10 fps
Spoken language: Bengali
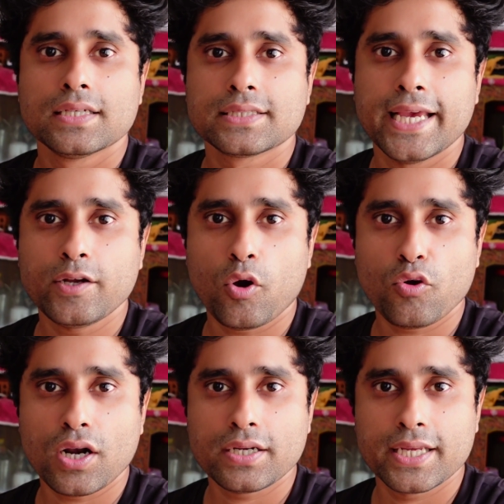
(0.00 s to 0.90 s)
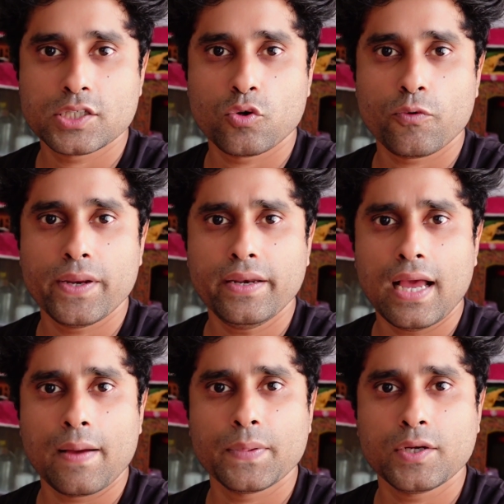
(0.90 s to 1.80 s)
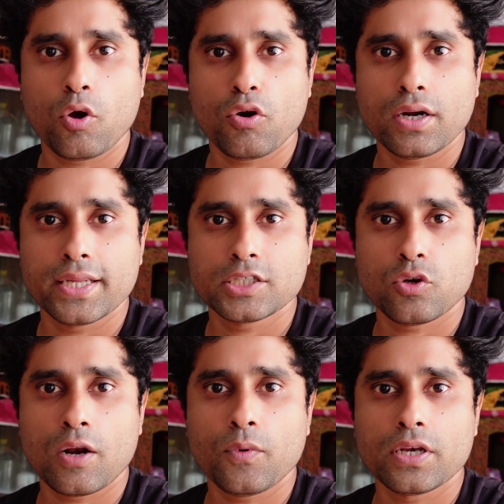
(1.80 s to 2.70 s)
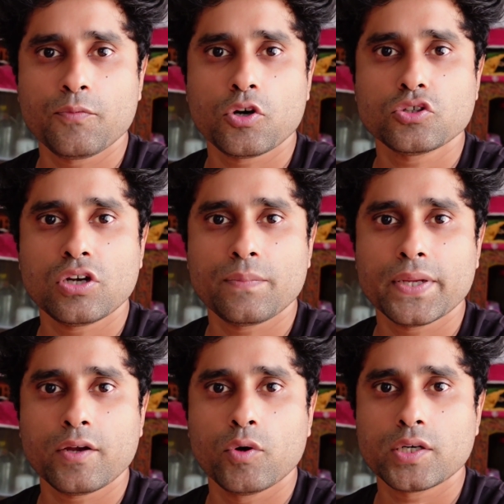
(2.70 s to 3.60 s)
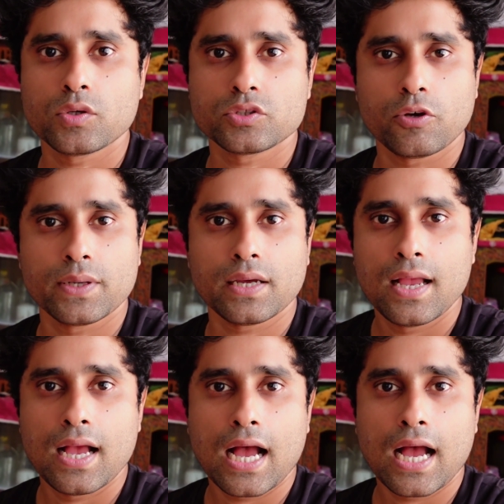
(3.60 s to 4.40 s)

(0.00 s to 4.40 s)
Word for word: সেই করোনার টেস্ট করবেন আপনি করোনা টেস্ট করার পর রিপোর্টের জন্য আপনাকে ওয়েট করতে হবে না